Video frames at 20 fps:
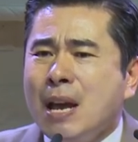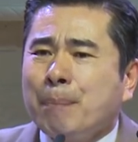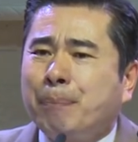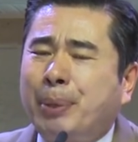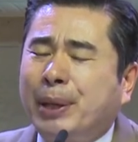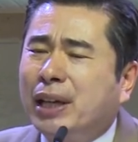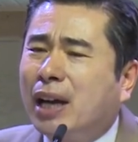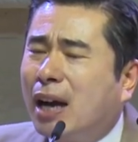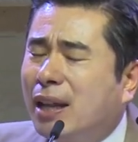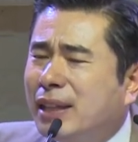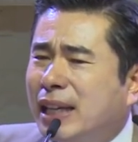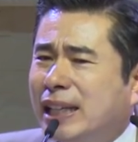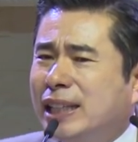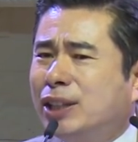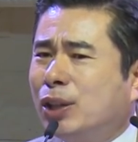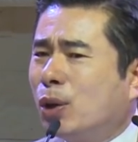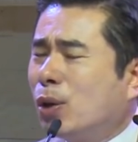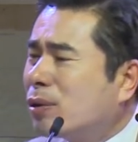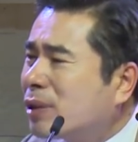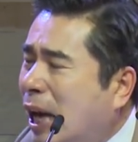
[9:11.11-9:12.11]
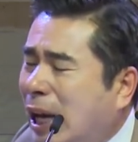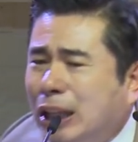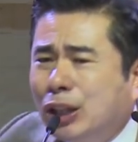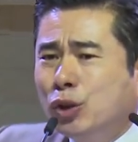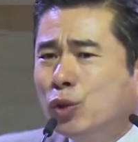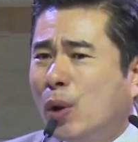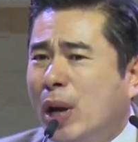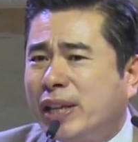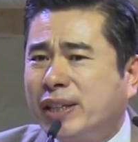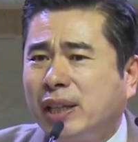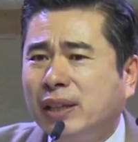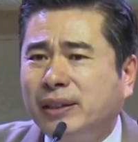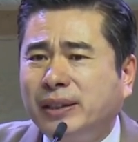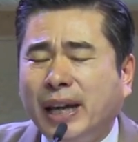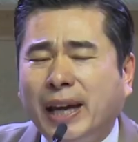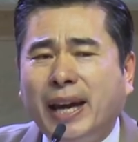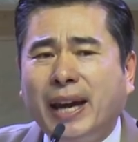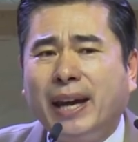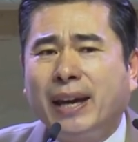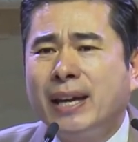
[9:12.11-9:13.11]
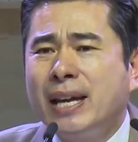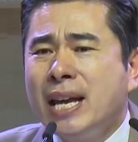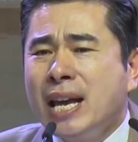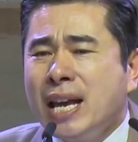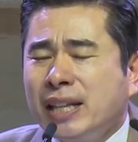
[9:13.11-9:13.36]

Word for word: 비가 내리도록 간구했을 때